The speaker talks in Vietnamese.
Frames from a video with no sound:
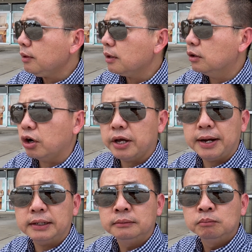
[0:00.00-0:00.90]
rồi
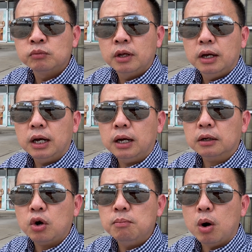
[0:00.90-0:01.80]
à, à,
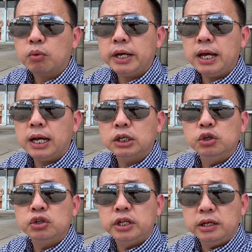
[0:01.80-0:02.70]
có một cái à, người
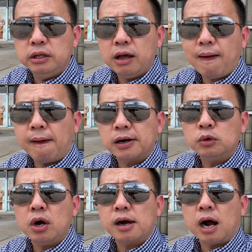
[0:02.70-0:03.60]
gì á ở
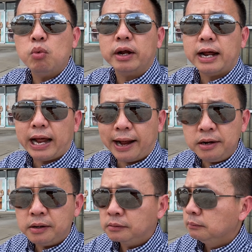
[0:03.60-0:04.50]
ở ngoài Đà Nẵng
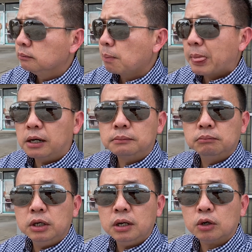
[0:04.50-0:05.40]

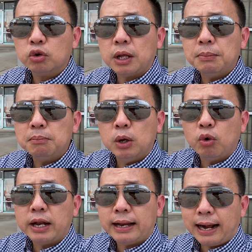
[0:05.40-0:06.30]
mới à, có tiệm bánh mì ngoài
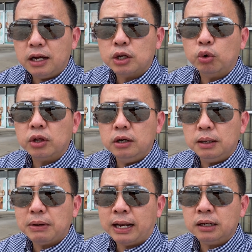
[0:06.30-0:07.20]
Đà Nẵng á, nổi tiếng lắm
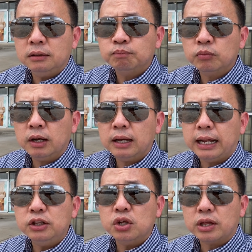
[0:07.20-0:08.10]
ảnh ảnh
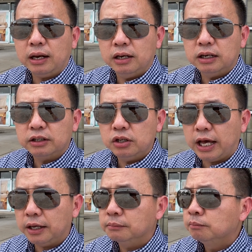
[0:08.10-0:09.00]
chia sẻ lại là như
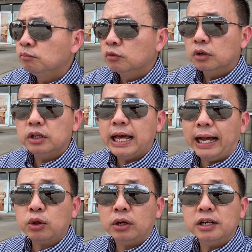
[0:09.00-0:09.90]
vậy rồi dạy
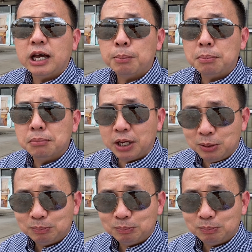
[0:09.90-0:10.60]
cho ảnh cái nghề bánh mì